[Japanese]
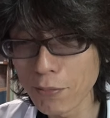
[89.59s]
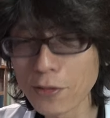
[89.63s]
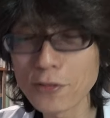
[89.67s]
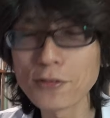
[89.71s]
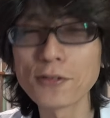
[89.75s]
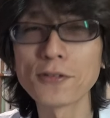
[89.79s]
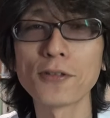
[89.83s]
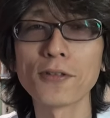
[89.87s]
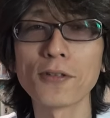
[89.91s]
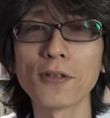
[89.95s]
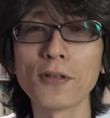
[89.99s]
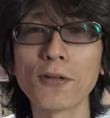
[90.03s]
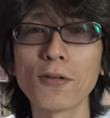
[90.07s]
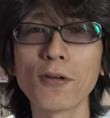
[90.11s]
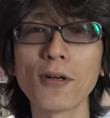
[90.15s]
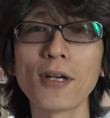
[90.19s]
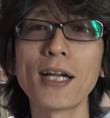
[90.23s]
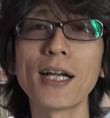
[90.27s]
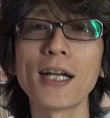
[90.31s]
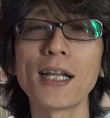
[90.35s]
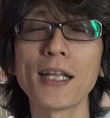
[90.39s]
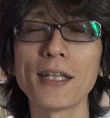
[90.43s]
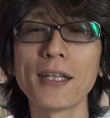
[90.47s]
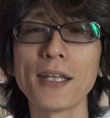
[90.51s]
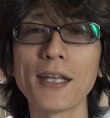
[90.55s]
僕のとこ来
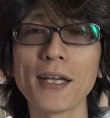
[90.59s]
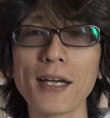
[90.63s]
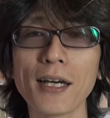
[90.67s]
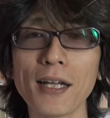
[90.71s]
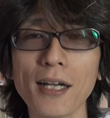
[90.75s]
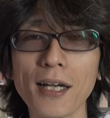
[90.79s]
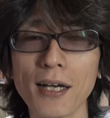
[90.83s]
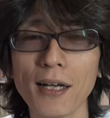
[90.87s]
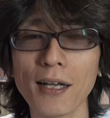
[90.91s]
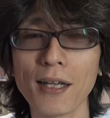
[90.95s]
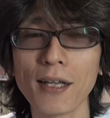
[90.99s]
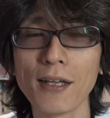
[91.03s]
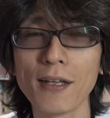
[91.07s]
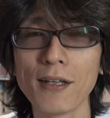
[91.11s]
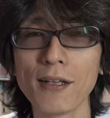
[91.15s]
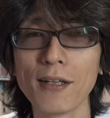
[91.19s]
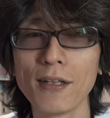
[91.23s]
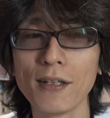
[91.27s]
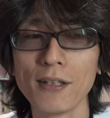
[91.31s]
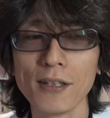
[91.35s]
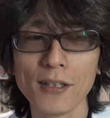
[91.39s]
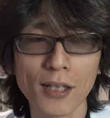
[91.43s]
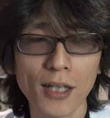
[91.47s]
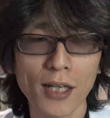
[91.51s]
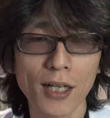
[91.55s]
られてから、
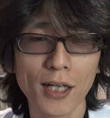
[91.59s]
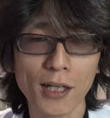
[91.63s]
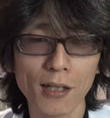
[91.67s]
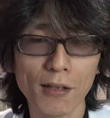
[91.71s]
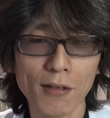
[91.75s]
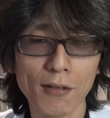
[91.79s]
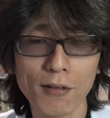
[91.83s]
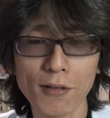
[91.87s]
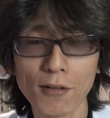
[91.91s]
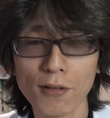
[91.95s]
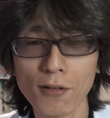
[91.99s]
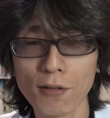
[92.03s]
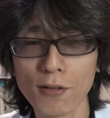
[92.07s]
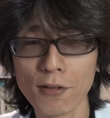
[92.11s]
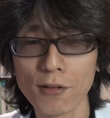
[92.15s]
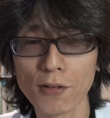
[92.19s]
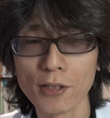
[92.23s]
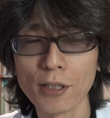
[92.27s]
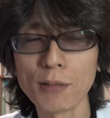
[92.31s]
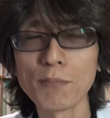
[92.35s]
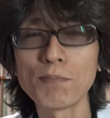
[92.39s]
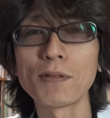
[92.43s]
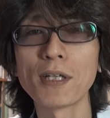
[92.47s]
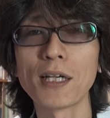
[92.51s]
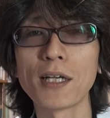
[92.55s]
あ
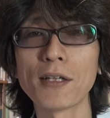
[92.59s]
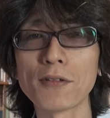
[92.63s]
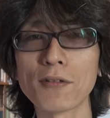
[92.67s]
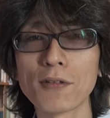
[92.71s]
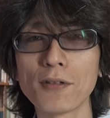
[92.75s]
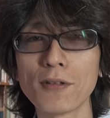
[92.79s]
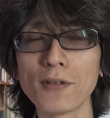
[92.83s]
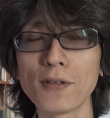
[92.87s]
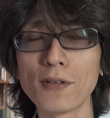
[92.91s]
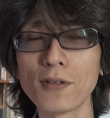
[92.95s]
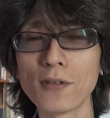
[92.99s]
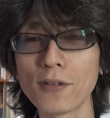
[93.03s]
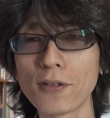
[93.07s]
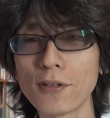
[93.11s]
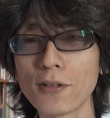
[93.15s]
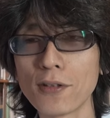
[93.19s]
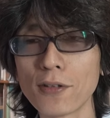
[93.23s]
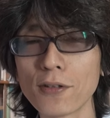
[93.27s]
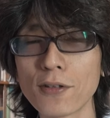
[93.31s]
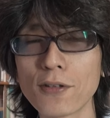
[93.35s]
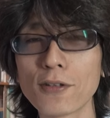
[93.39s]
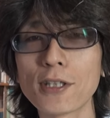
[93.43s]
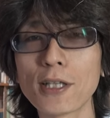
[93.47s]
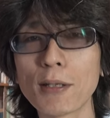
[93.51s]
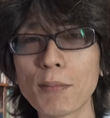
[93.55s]
のー、
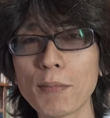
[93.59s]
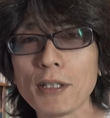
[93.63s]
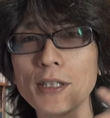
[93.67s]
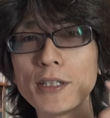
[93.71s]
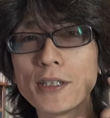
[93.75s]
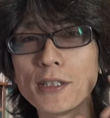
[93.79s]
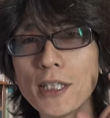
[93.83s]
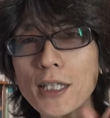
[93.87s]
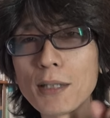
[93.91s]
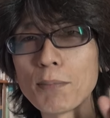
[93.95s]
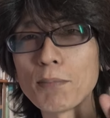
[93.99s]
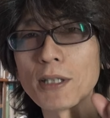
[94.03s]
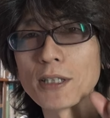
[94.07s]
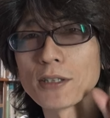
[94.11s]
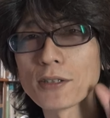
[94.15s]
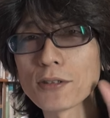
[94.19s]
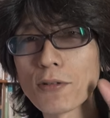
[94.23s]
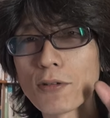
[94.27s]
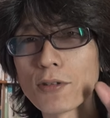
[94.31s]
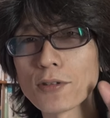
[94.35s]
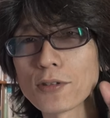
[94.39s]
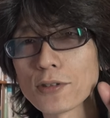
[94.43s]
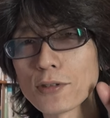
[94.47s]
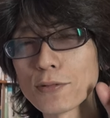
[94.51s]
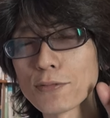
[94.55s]
インプラントのためにね、まず
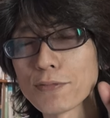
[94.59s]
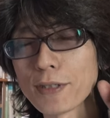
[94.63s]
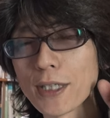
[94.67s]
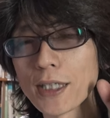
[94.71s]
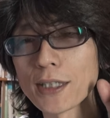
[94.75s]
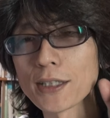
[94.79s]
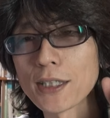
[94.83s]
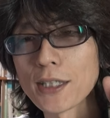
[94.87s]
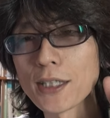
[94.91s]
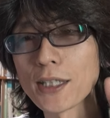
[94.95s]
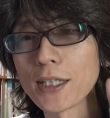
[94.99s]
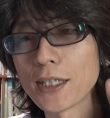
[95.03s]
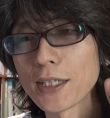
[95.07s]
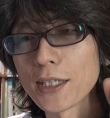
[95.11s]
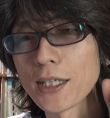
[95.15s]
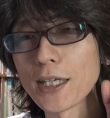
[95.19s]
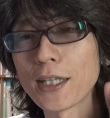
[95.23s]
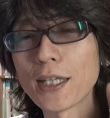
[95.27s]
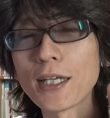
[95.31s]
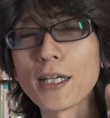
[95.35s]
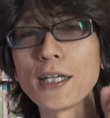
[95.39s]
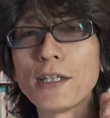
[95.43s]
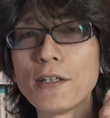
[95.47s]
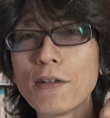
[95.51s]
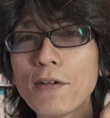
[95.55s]
コツを増やさないといけ
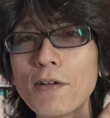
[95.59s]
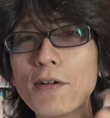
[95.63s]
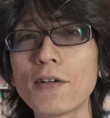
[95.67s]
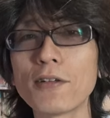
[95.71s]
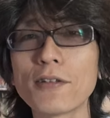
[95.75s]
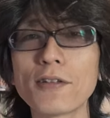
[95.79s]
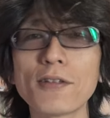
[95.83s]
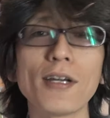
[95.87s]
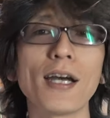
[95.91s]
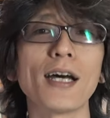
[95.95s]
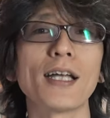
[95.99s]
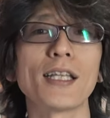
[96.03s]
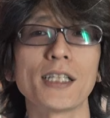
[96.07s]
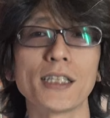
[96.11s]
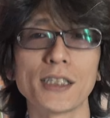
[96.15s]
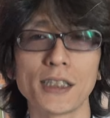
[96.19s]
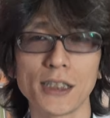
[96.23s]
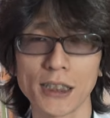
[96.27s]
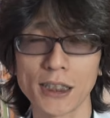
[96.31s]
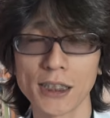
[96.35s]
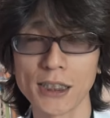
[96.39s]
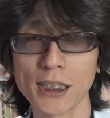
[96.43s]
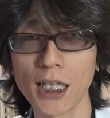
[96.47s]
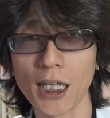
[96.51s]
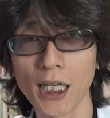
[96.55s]
ないよっていう
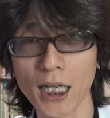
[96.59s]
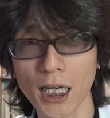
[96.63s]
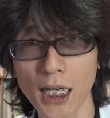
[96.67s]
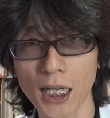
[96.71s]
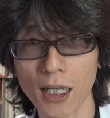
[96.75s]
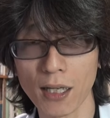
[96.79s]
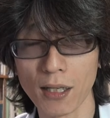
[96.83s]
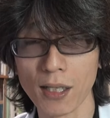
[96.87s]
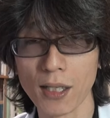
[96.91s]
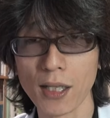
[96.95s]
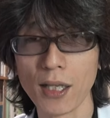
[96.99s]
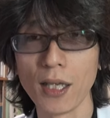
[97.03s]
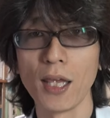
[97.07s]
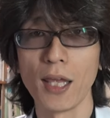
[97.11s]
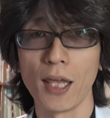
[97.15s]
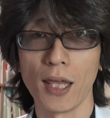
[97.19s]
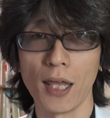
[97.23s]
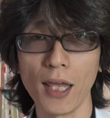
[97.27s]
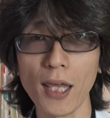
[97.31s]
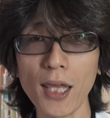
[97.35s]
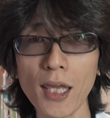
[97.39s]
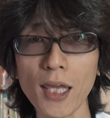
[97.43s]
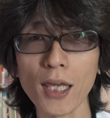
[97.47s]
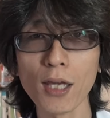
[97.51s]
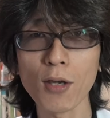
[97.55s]
話したら、
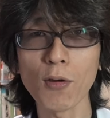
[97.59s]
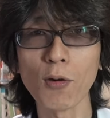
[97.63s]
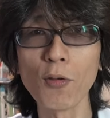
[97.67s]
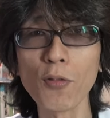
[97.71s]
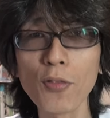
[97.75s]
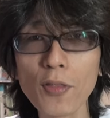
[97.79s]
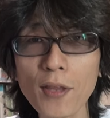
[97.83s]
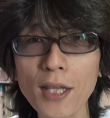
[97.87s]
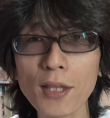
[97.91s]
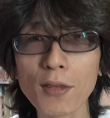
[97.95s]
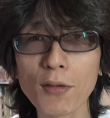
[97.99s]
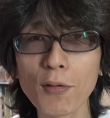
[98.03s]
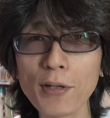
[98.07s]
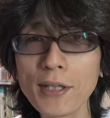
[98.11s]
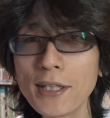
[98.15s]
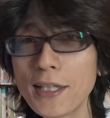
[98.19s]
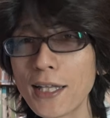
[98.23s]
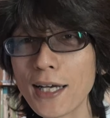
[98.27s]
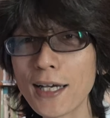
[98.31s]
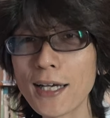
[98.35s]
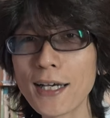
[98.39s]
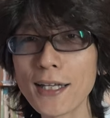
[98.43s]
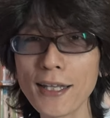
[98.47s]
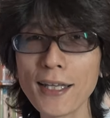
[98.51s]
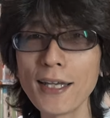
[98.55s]
えー、こんなど
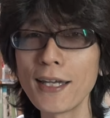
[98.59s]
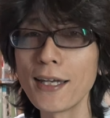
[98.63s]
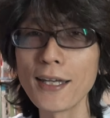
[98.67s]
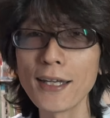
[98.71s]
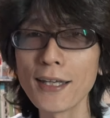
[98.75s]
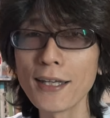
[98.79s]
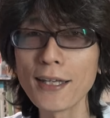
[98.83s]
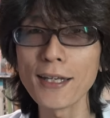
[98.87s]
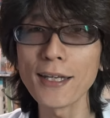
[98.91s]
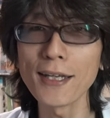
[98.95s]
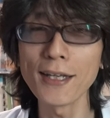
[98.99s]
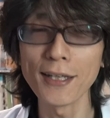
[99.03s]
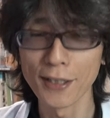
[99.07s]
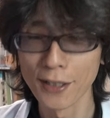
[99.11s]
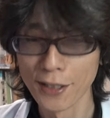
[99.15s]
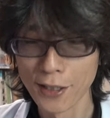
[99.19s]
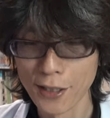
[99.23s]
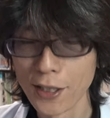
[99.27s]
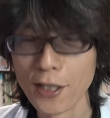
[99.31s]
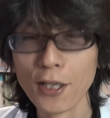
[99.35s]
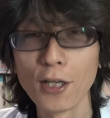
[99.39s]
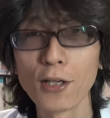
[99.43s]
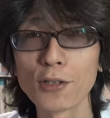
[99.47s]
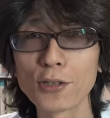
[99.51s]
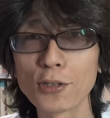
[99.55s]
田舎で、
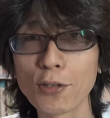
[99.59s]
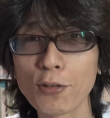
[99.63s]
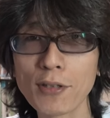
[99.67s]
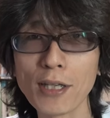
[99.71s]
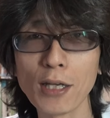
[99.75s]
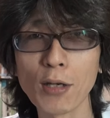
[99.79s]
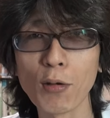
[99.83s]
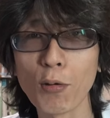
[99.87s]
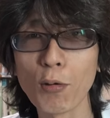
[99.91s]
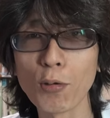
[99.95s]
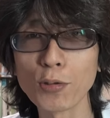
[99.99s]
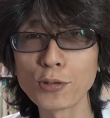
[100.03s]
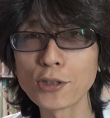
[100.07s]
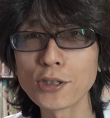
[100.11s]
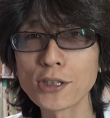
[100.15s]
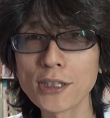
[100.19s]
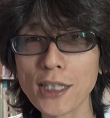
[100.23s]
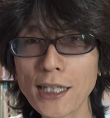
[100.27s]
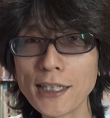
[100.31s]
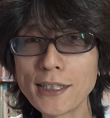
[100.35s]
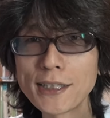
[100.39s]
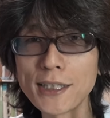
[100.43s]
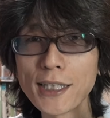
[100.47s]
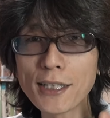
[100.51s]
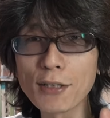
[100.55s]
そんなコツ
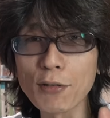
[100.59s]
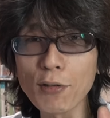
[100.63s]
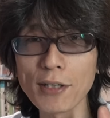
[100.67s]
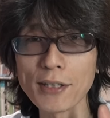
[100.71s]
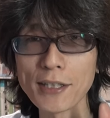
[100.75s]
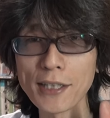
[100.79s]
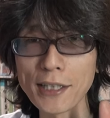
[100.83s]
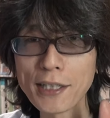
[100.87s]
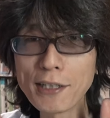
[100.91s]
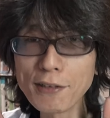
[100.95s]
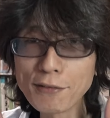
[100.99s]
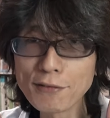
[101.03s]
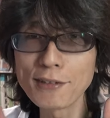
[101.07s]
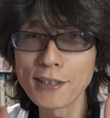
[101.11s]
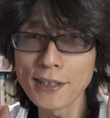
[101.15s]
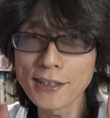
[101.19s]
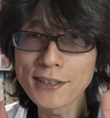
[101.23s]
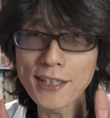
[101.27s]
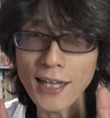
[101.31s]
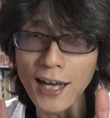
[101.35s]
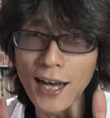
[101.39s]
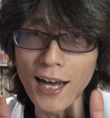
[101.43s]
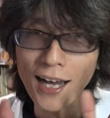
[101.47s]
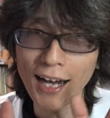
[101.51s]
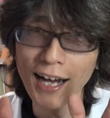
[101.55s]
再生とかできるんで
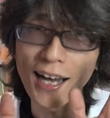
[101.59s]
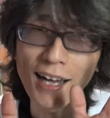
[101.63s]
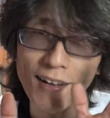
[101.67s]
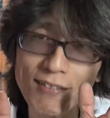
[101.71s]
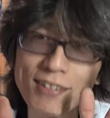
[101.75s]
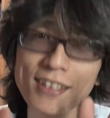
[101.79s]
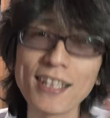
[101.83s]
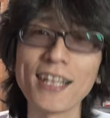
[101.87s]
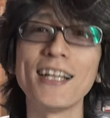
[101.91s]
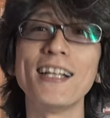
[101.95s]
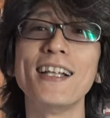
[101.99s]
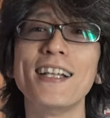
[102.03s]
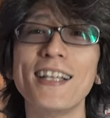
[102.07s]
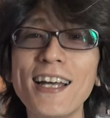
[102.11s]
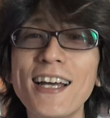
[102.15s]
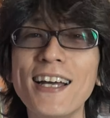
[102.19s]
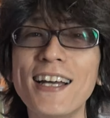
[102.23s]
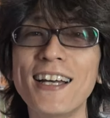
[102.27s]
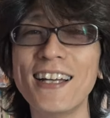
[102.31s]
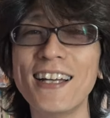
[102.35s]
すかみたいなね、